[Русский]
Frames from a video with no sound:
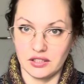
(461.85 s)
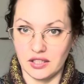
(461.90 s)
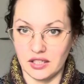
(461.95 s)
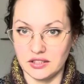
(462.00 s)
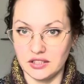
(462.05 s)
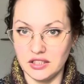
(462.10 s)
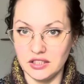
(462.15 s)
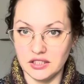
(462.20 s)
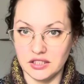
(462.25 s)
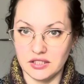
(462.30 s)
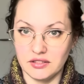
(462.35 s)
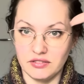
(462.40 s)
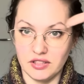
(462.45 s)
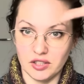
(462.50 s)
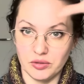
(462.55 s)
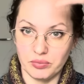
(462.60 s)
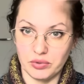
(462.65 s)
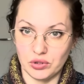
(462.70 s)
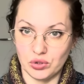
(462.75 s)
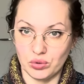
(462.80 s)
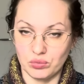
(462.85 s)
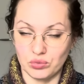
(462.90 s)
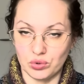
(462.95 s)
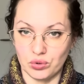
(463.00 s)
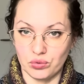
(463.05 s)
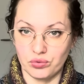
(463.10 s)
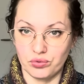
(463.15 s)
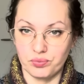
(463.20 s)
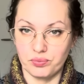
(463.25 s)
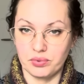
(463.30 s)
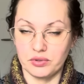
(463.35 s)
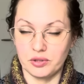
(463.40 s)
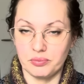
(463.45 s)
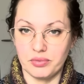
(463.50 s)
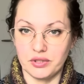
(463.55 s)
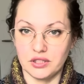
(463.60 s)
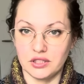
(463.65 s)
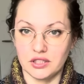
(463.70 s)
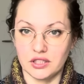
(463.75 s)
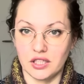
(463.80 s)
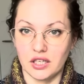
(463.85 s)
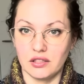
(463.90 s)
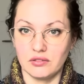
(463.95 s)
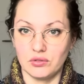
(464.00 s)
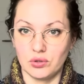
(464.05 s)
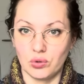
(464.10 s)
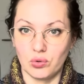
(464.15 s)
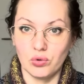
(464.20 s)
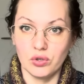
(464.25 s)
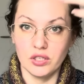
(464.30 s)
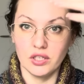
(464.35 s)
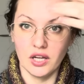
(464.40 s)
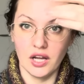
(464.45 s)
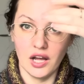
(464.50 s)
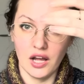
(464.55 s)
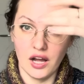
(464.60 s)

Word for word: один цвет, потом друг, перетекает другой,